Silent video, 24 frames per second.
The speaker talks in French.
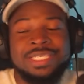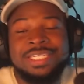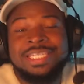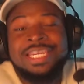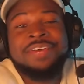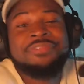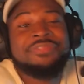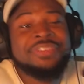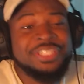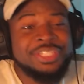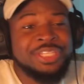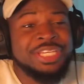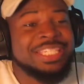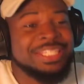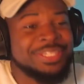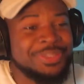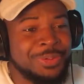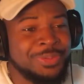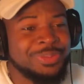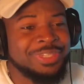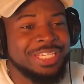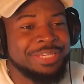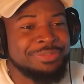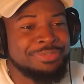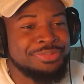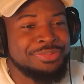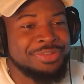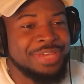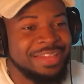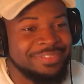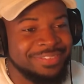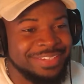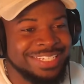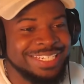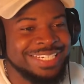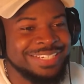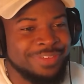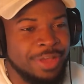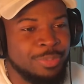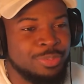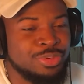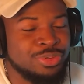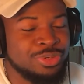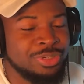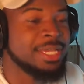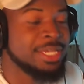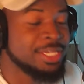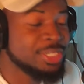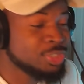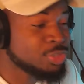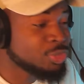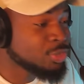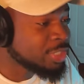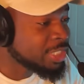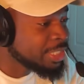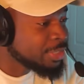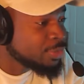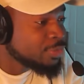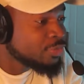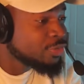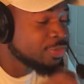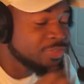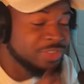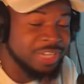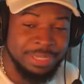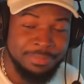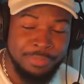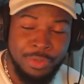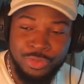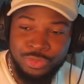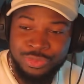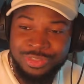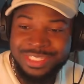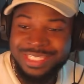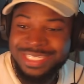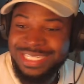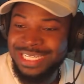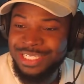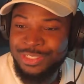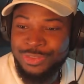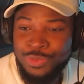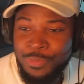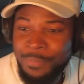Il a fait d'excellents débuts avec Liverpool, ce qui lui vaut vraiment une sélection